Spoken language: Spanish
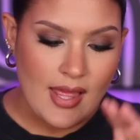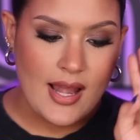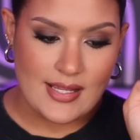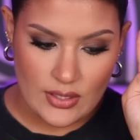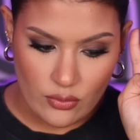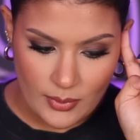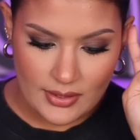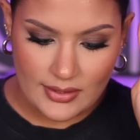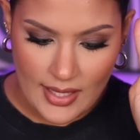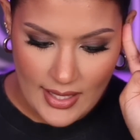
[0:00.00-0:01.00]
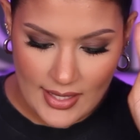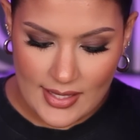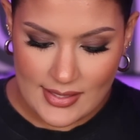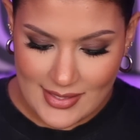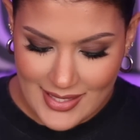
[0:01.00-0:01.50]
La salud mental
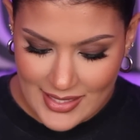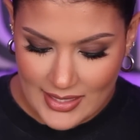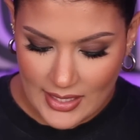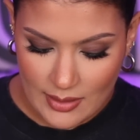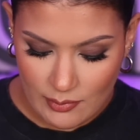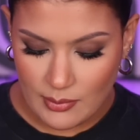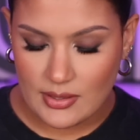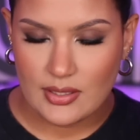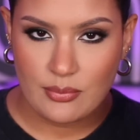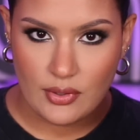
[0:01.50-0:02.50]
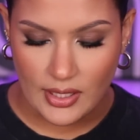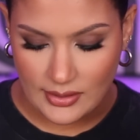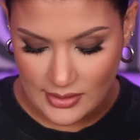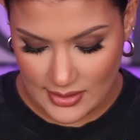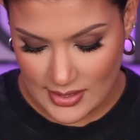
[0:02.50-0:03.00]
es increíblemente
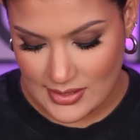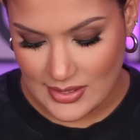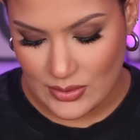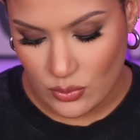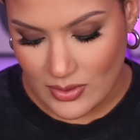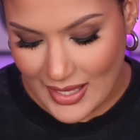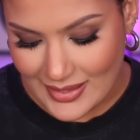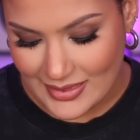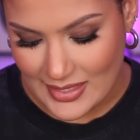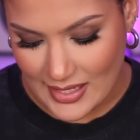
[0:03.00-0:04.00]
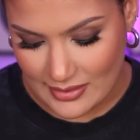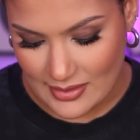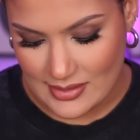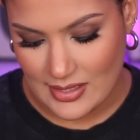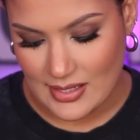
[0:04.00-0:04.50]
importante, así que si tú
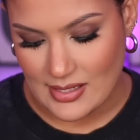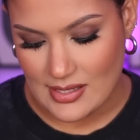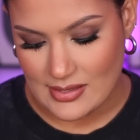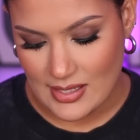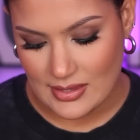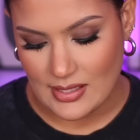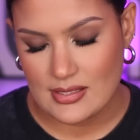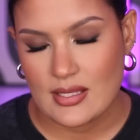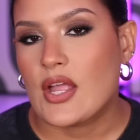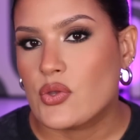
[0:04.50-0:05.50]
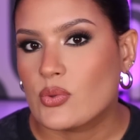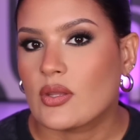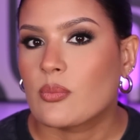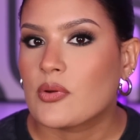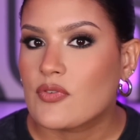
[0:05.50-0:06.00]
entiendes que necesitas ayuda
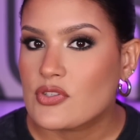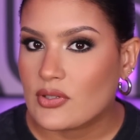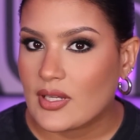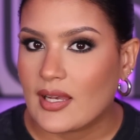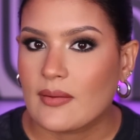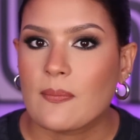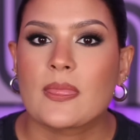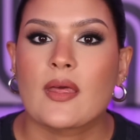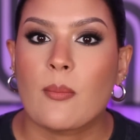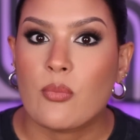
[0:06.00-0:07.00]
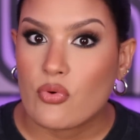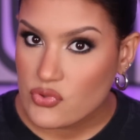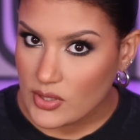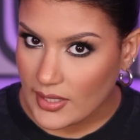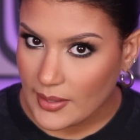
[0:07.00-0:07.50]
de un profesional,
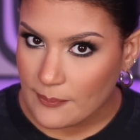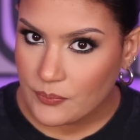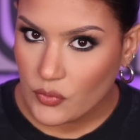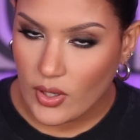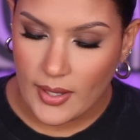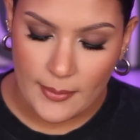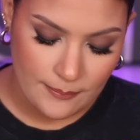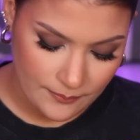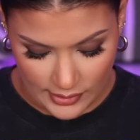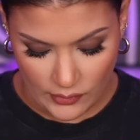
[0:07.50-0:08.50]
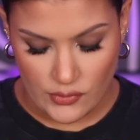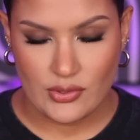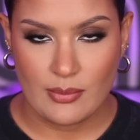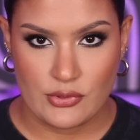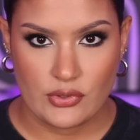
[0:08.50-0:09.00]
búscala, ¿ok? Te dice
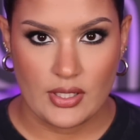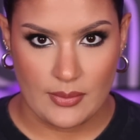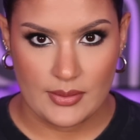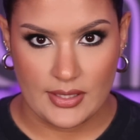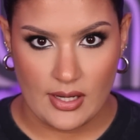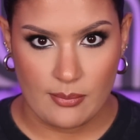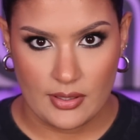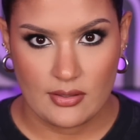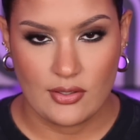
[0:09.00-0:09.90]
una persona que va a terapia,